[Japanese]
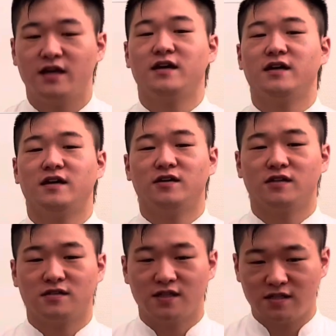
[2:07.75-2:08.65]

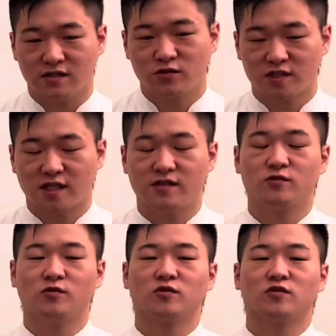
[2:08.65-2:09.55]
えー、ぜひ
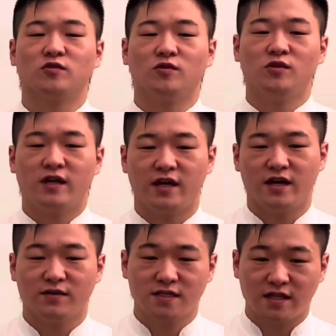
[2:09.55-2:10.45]
チャンネル登録と、
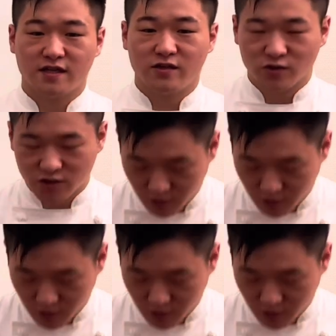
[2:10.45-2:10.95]
えー、合わせてよろしくお